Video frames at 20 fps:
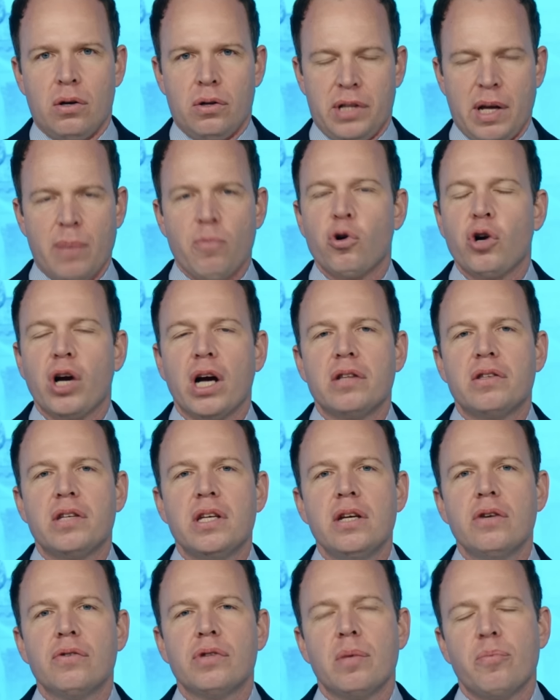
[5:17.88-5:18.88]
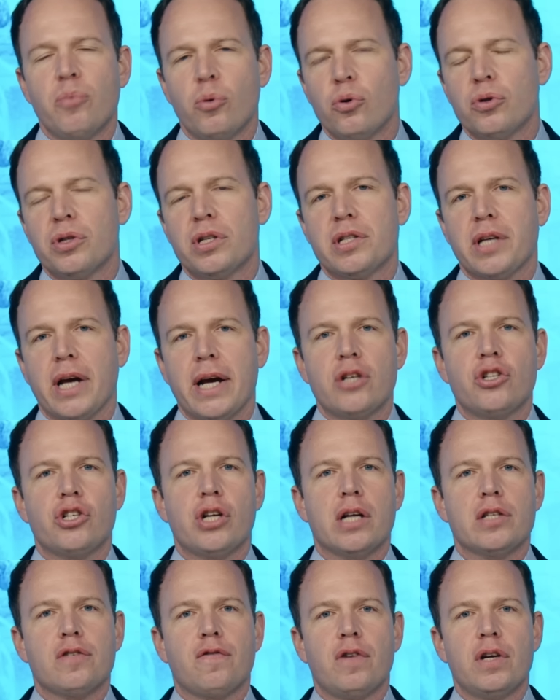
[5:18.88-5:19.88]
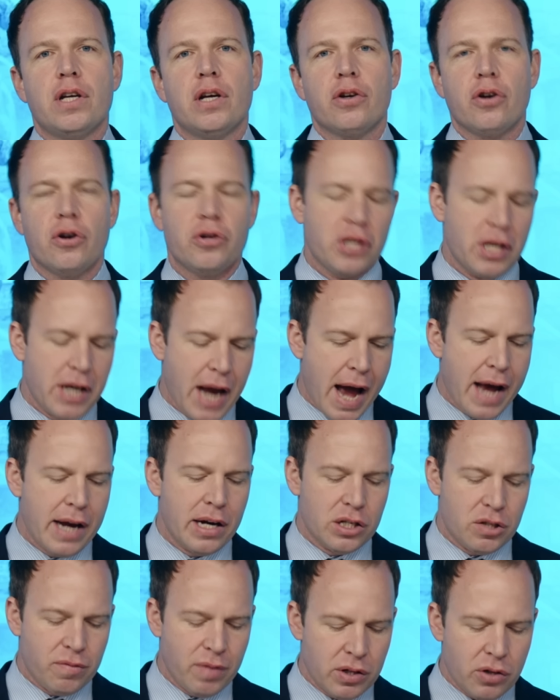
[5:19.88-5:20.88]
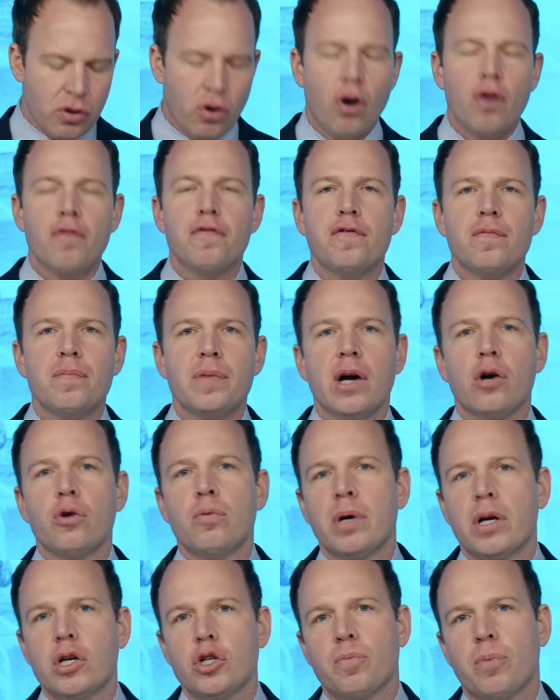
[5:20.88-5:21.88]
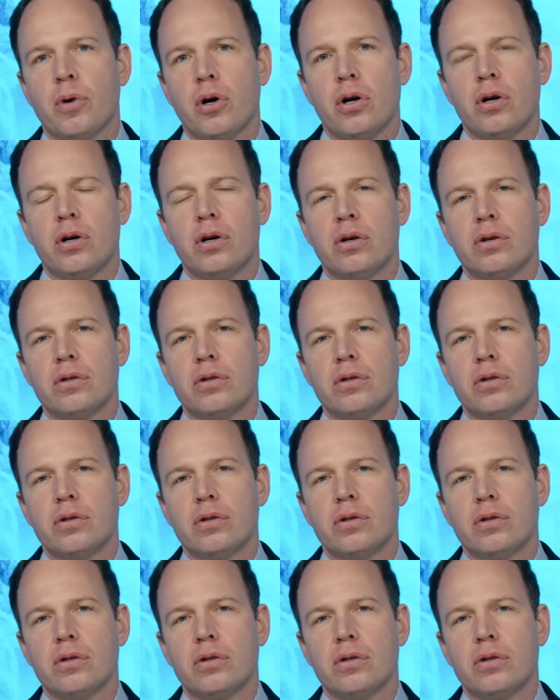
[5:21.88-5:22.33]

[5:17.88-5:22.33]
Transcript: Demokratie und den Boden des Rechtsstaats verlieren könnte. Nein, es wird offen darüber gesprochen.